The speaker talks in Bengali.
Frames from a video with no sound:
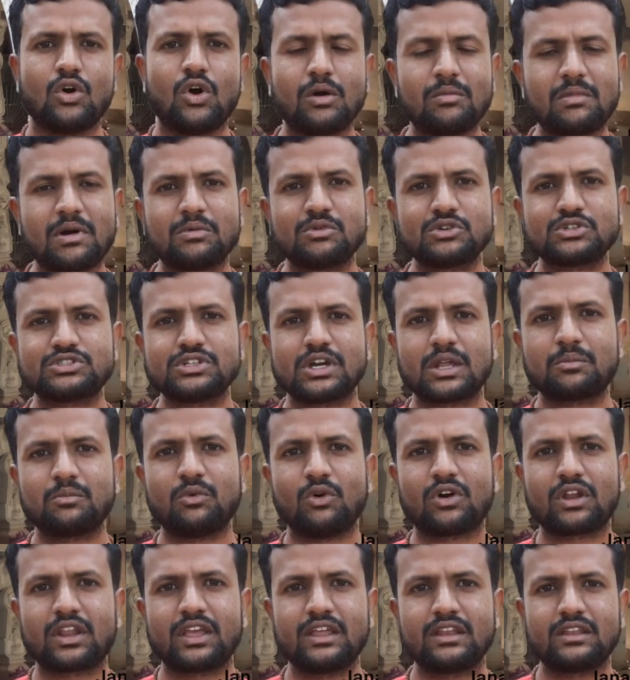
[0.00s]
অমাবস্যার
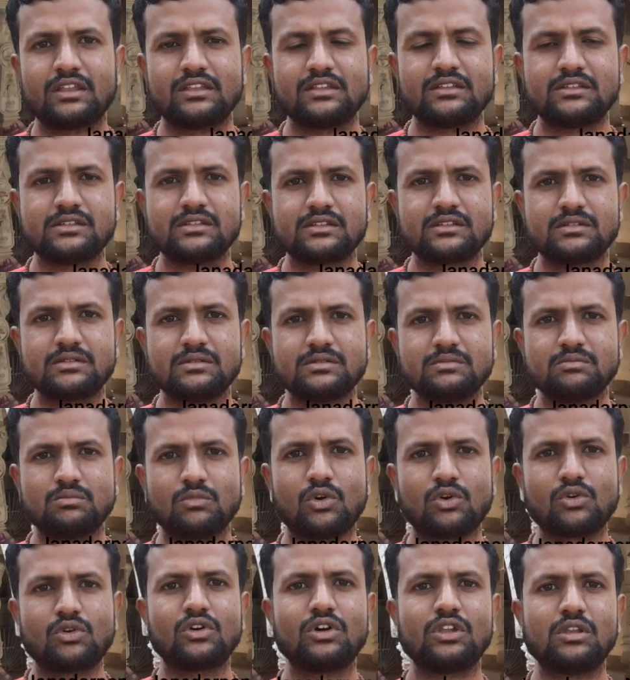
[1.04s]
পরের
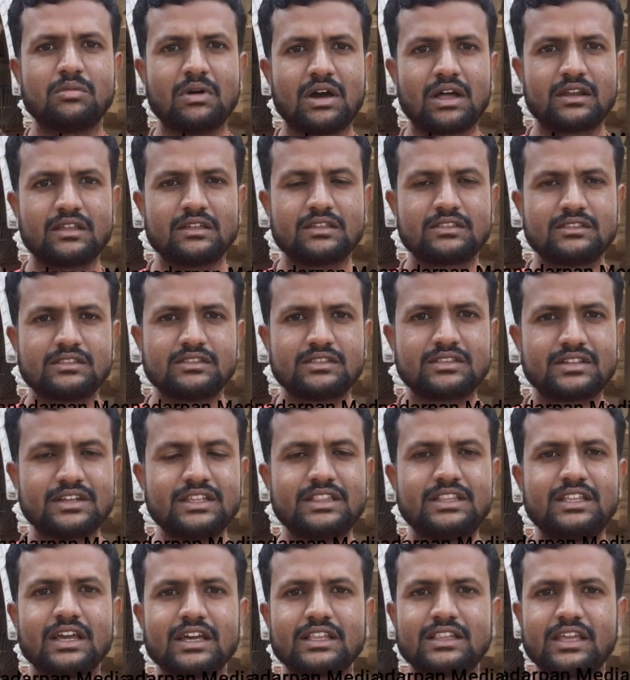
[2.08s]
মঙ্গলবার
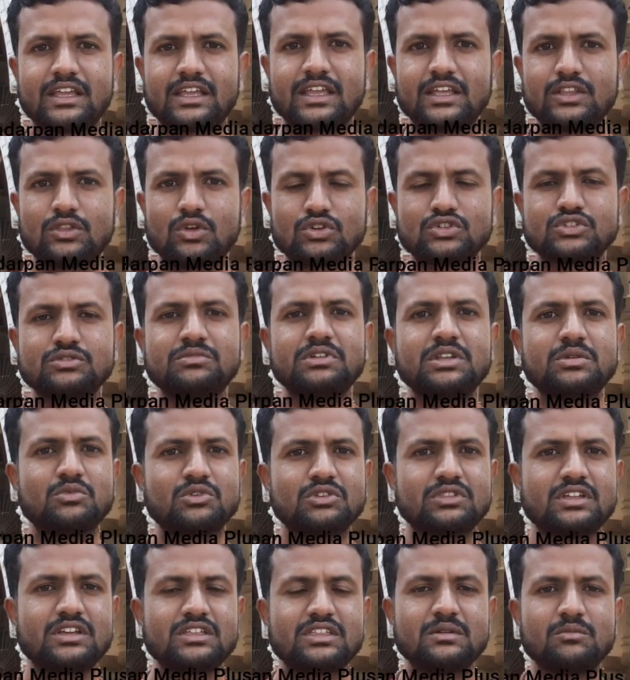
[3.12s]
তৃতীয়া থেকে দশমীর
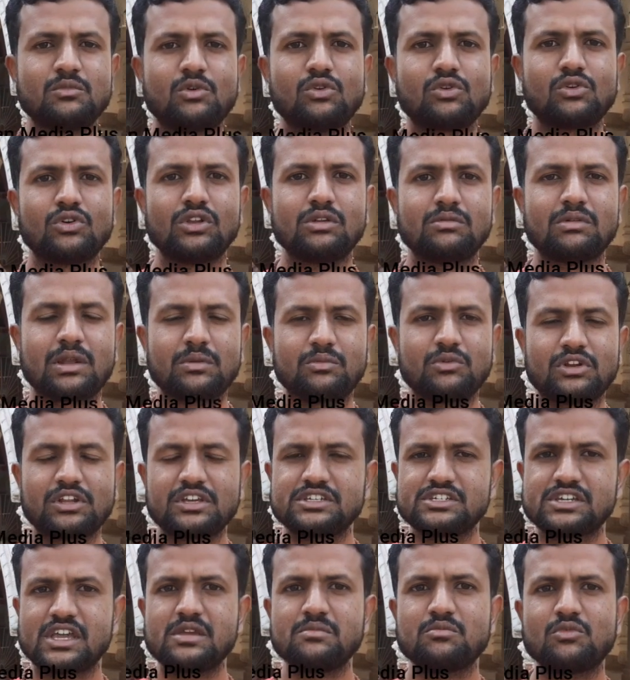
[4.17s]
মধ্যে যে মঙ্গলবার পড়ে
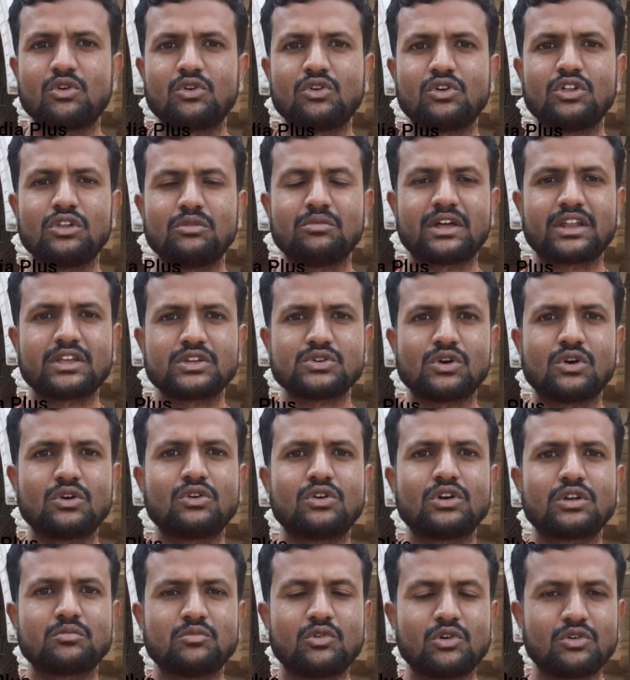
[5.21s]
সেই মঙ্গলবারে
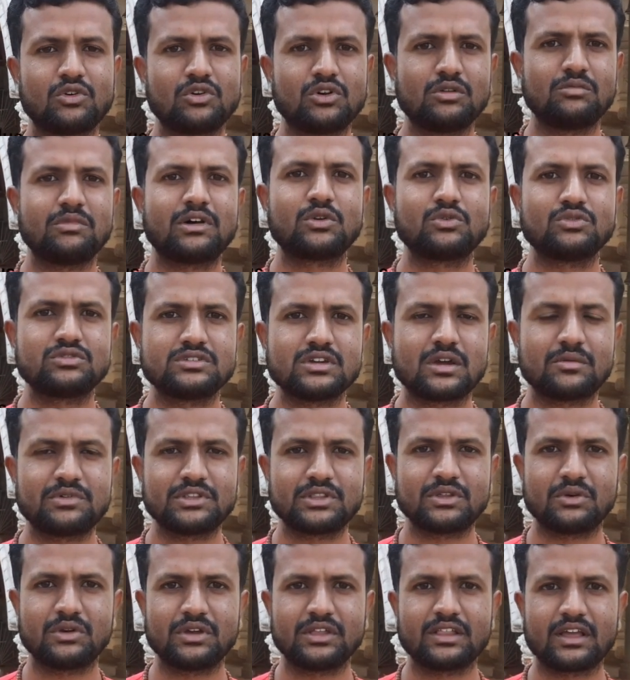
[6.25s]
সংকট মঙ্গলবার
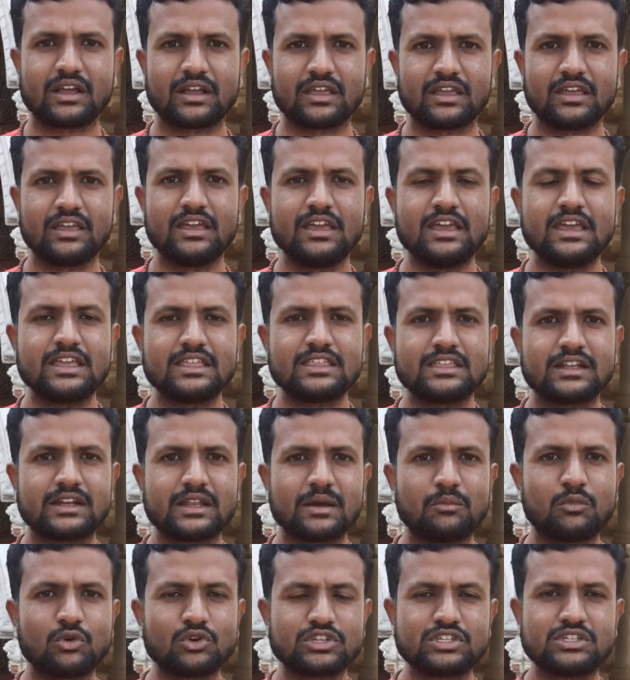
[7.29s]
উদযাপিত হয়ে থাকে
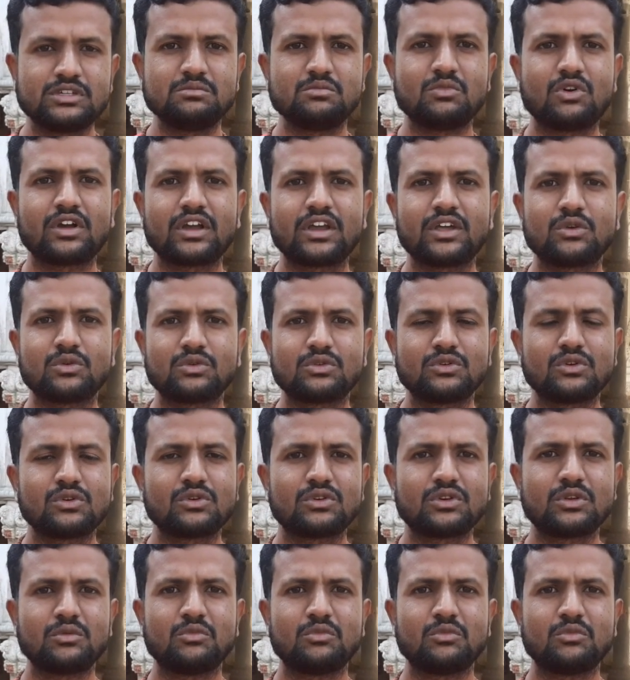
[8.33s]
যেটা পশ্চিমবঙ্গের অন্য কোনো